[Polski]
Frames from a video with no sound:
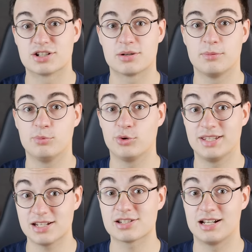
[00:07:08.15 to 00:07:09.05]
Żeby było
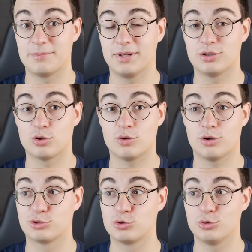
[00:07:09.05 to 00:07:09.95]
jeszcze lepiej, to
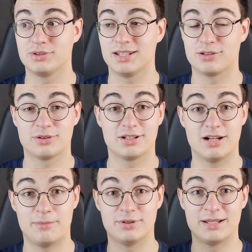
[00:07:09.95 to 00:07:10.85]
od grudnia do tego
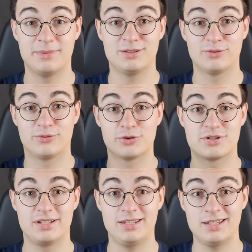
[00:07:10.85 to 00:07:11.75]
abonamentu
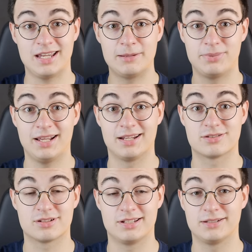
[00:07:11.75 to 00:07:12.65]
wchodzi EA Play,
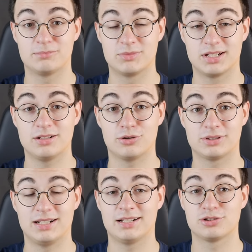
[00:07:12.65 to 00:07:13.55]
czyli gry od
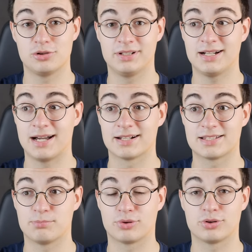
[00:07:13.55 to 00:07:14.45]
Electronic Arts
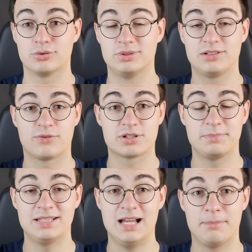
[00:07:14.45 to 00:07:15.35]
pokroju Need for
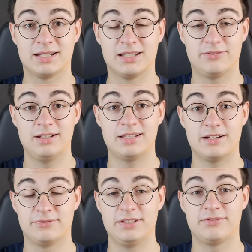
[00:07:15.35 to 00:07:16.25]
Speeda, Battlefielda,
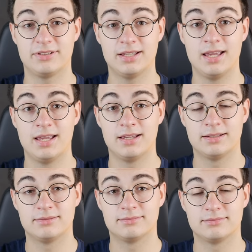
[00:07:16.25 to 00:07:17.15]
FIFA,
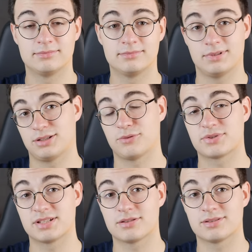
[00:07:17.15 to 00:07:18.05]
a to
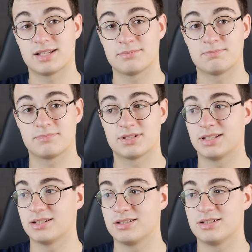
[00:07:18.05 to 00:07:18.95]
wszystko za
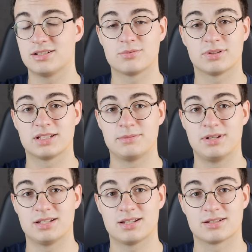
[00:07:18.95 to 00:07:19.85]
40 zł
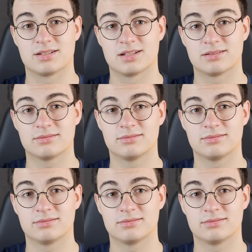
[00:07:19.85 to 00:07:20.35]
miesięcznie.